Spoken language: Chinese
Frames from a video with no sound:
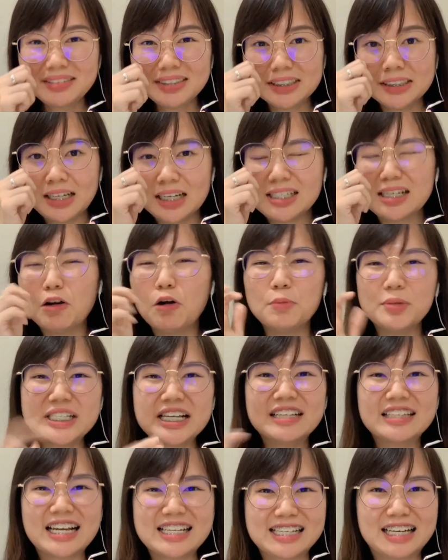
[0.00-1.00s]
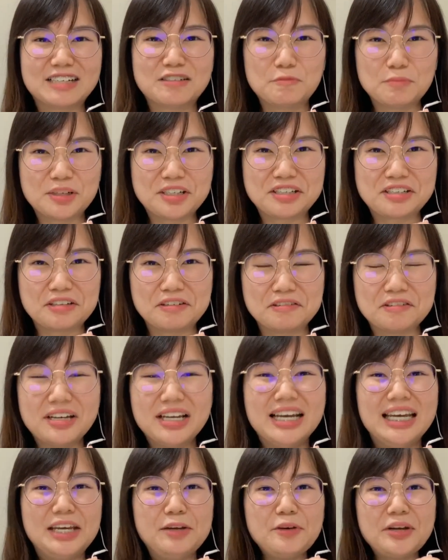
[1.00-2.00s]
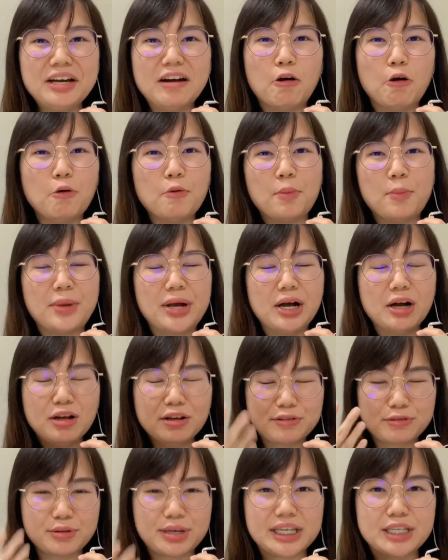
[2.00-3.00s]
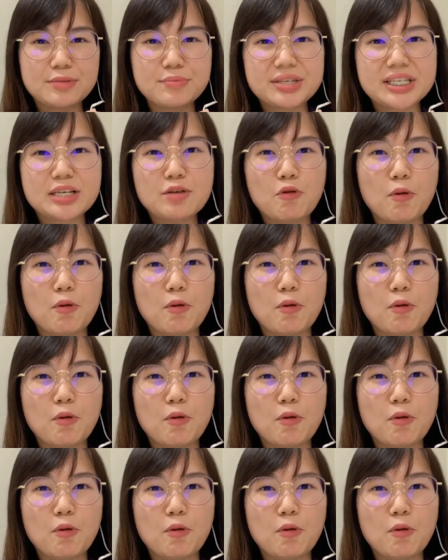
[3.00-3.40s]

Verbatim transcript: 大家，我不知道大家认不认同，因为和我们喝水是不是